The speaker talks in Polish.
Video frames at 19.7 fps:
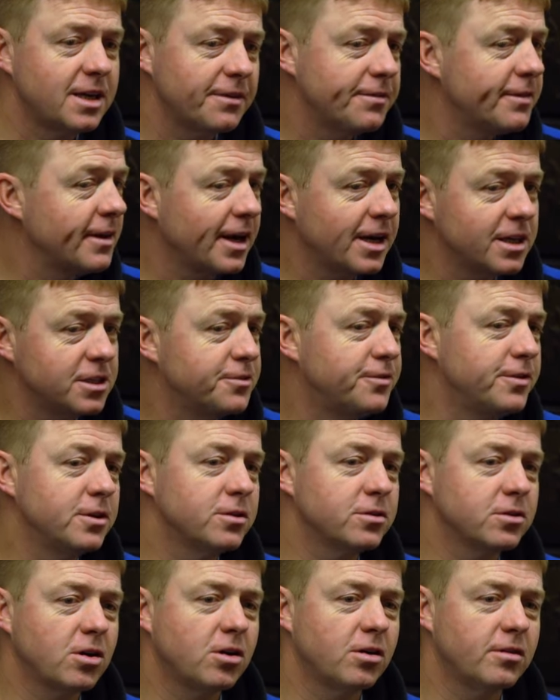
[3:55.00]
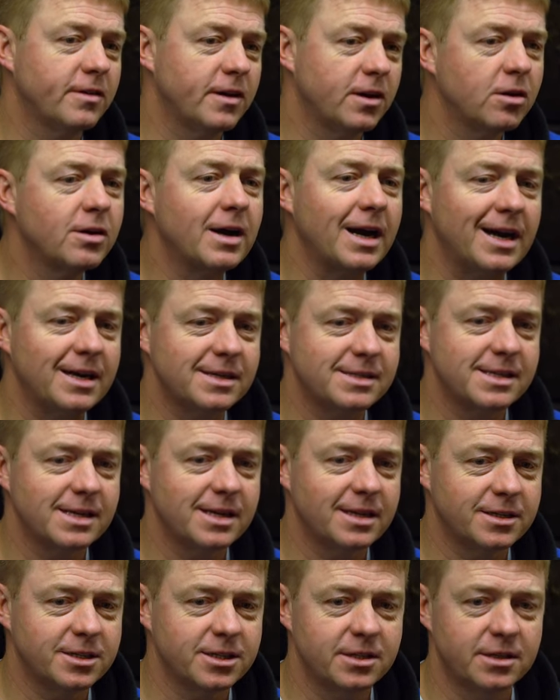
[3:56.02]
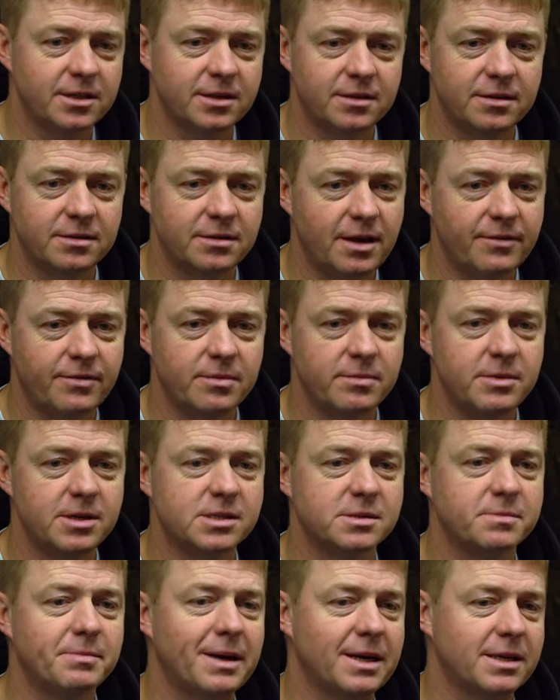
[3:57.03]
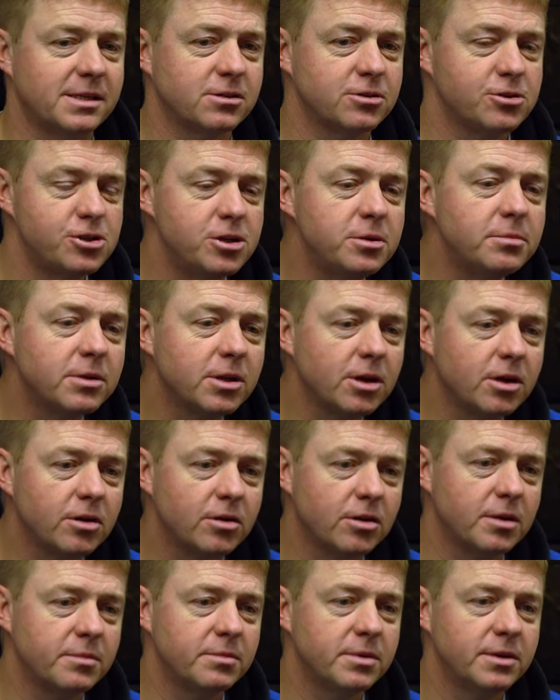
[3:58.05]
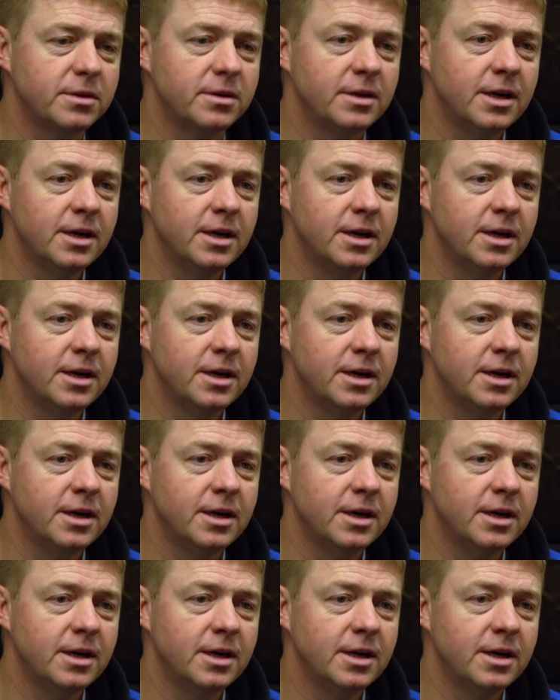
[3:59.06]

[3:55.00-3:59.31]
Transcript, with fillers: trafi jakaś wyjątkowa okazja, że nie wiem, jest bardzo zimno, ryby